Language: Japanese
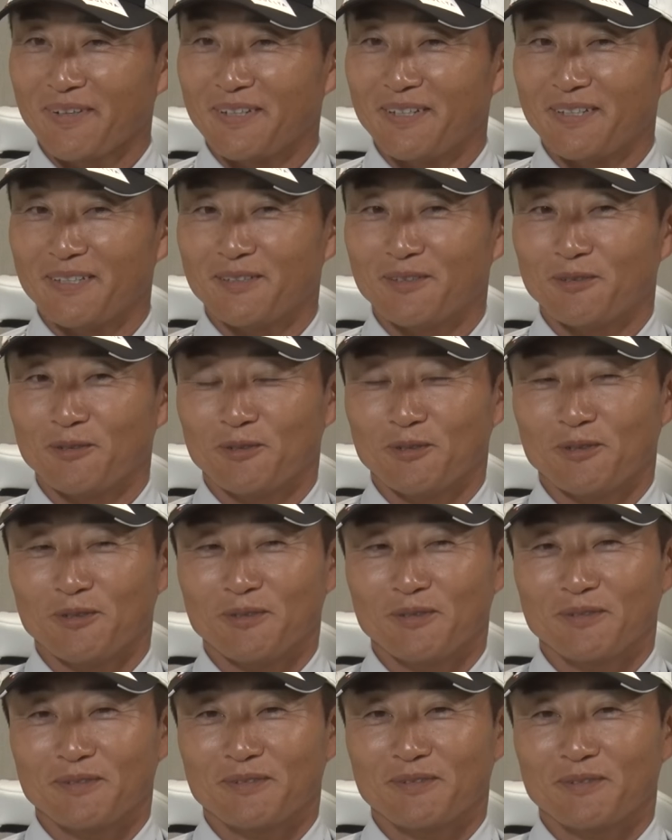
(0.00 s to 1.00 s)
えっと
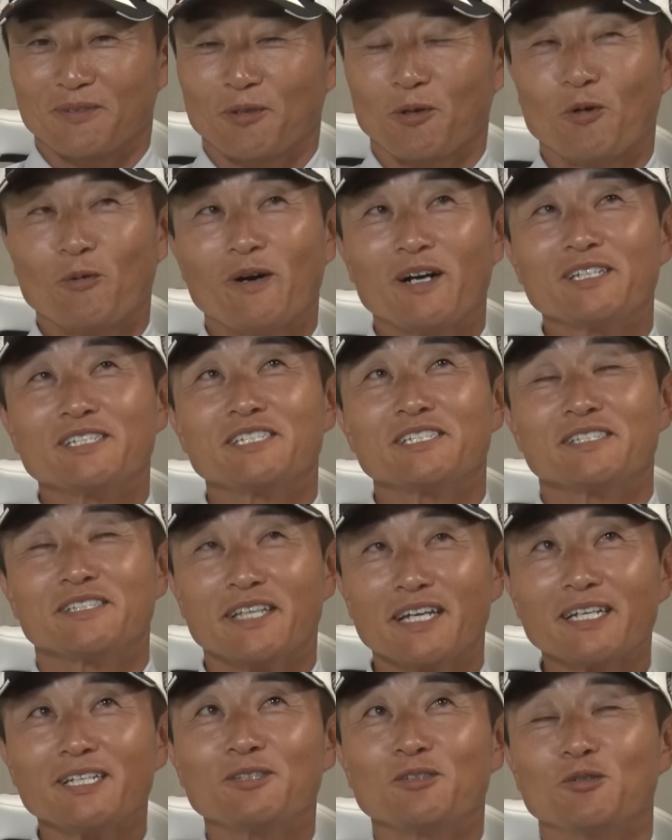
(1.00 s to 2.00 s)
飛ばし
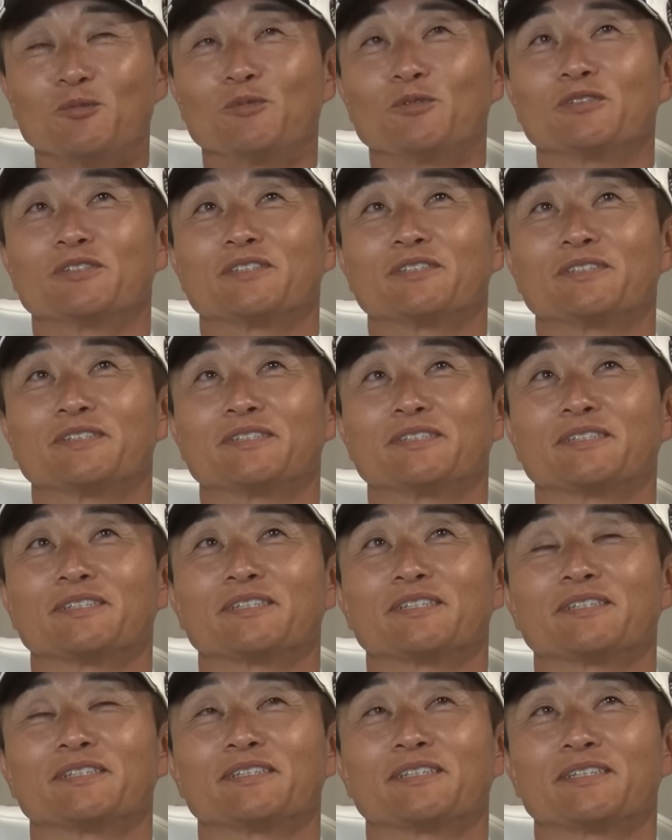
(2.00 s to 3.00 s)
たいと思っ
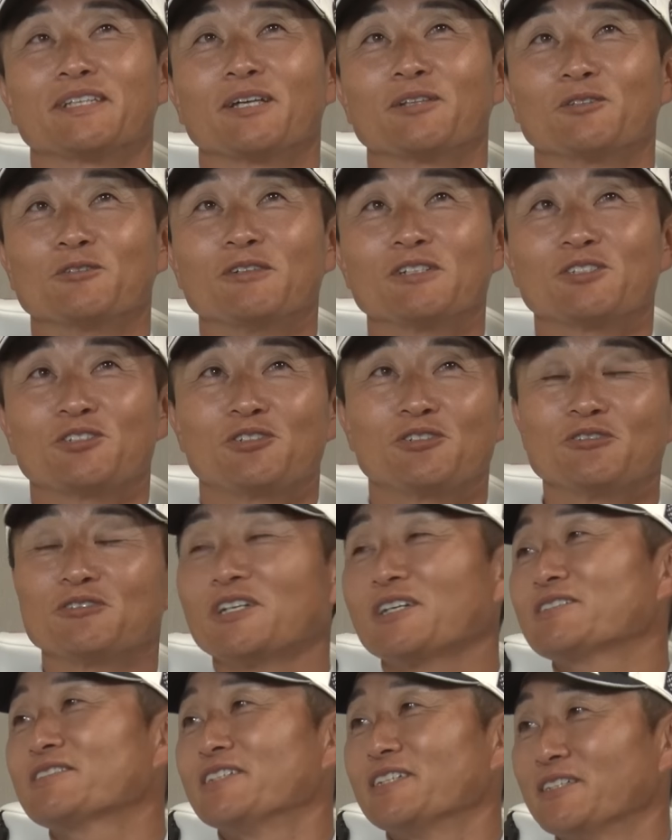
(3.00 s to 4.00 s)
たのは中
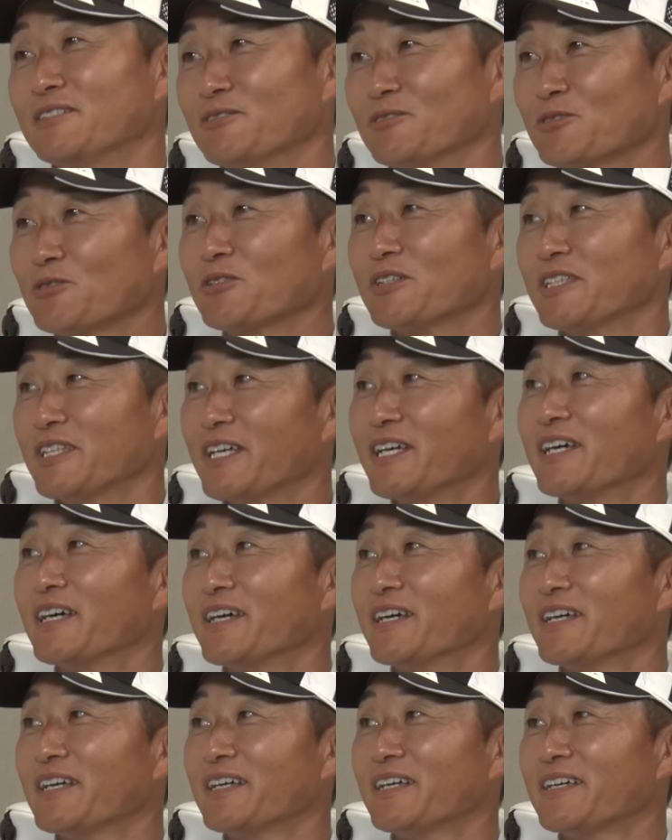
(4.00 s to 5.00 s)
学生の時
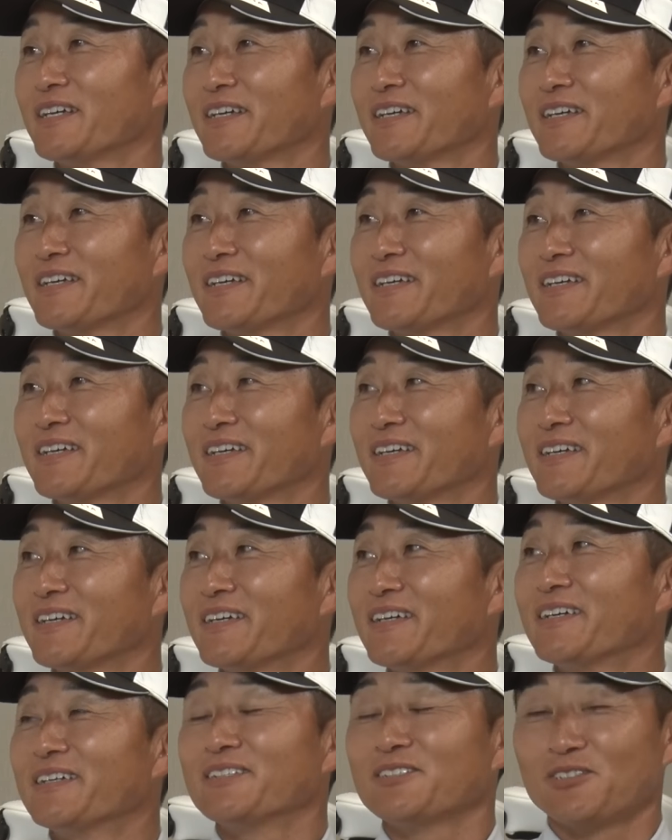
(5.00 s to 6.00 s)
で、うん、中学
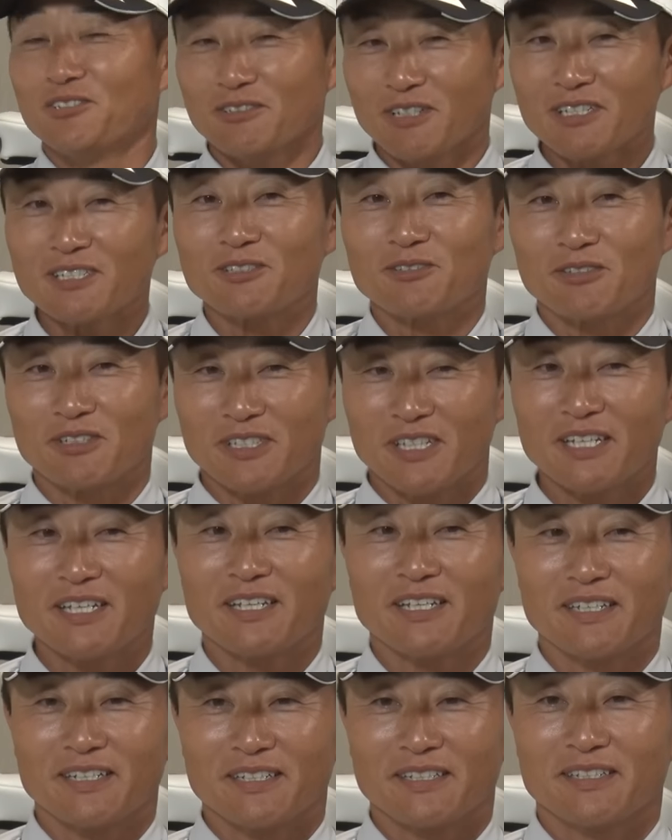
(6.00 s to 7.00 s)
生中学生の時
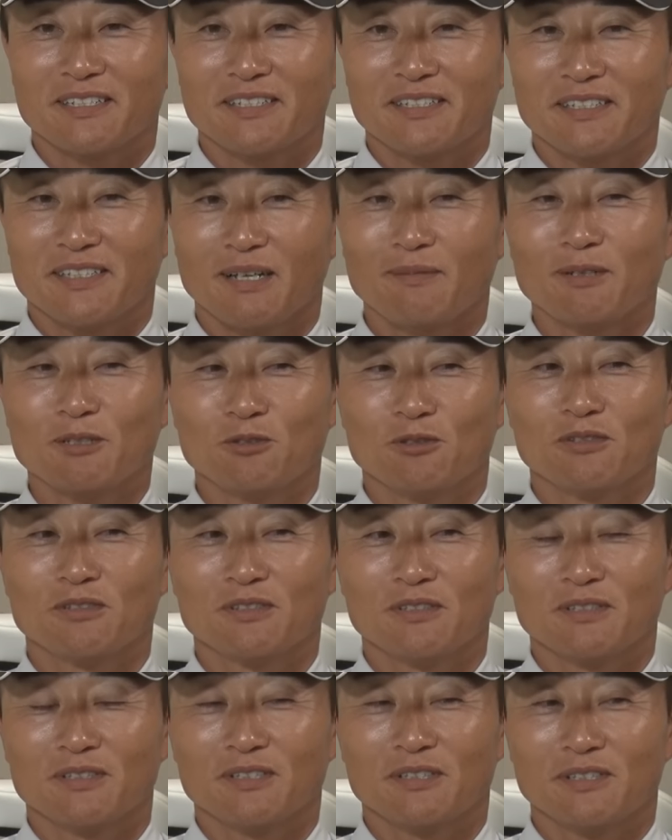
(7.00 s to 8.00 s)
で球飛
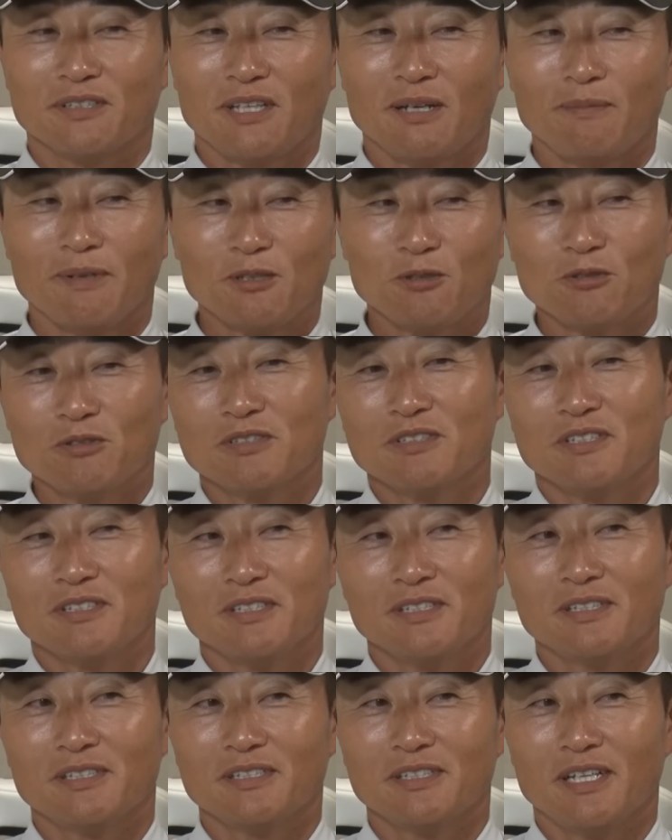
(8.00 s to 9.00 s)
ん球飛
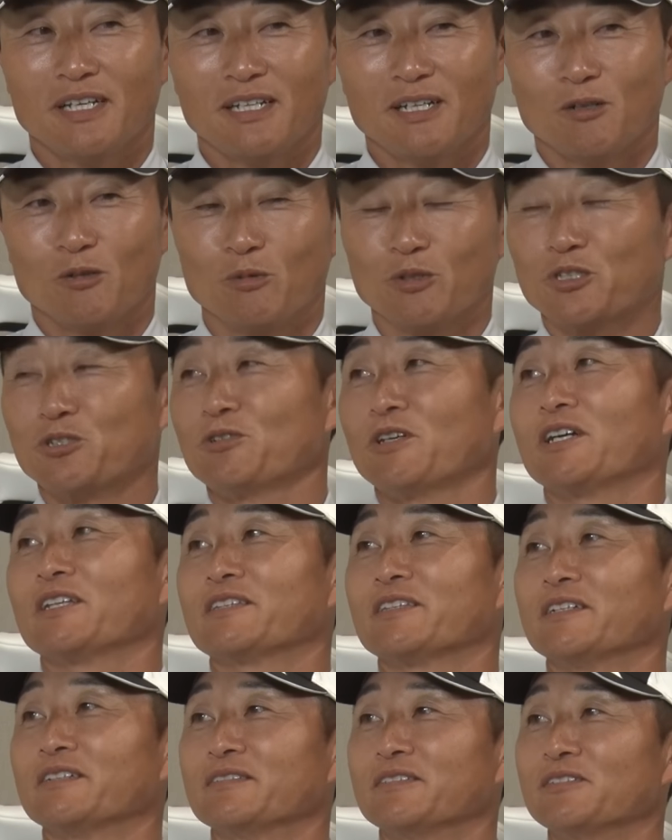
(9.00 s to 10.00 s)
んだら面白かっ
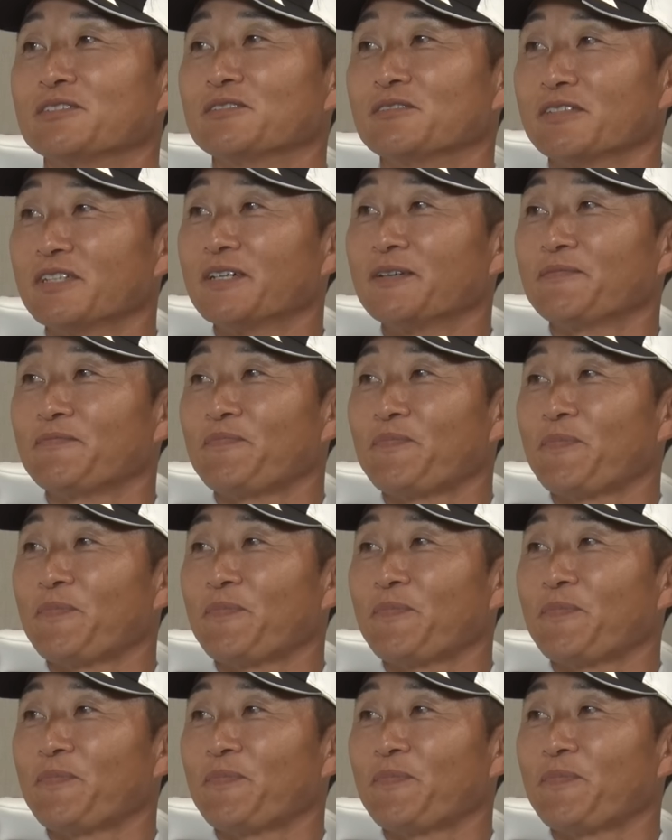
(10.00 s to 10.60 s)
たんですよね。